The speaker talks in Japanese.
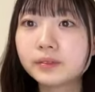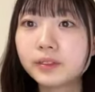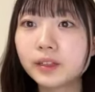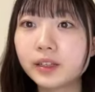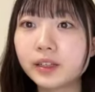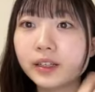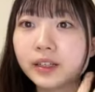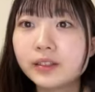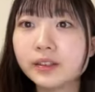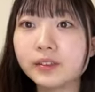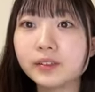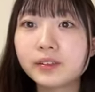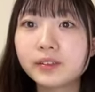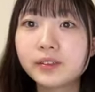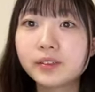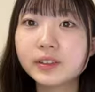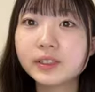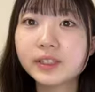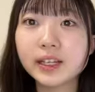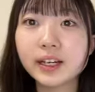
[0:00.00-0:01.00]
うはい
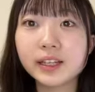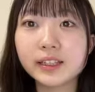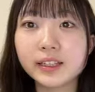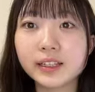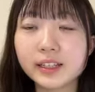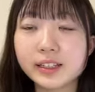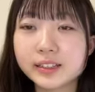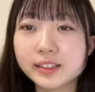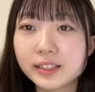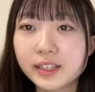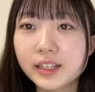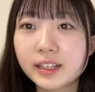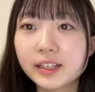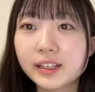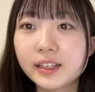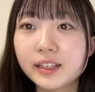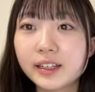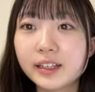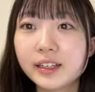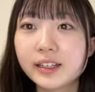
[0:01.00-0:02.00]
5時半ですね
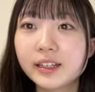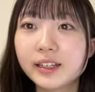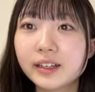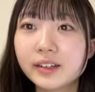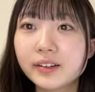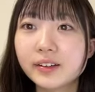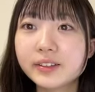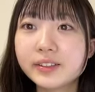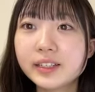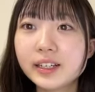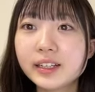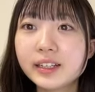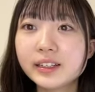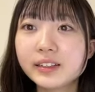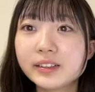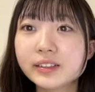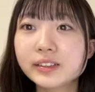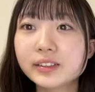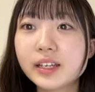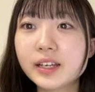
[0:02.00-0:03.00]
星ありが
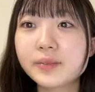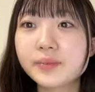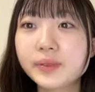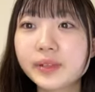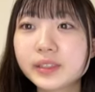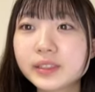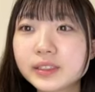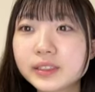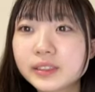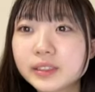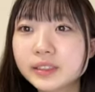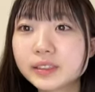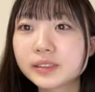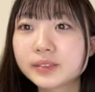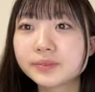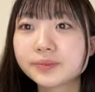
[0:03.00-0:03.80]
とうございます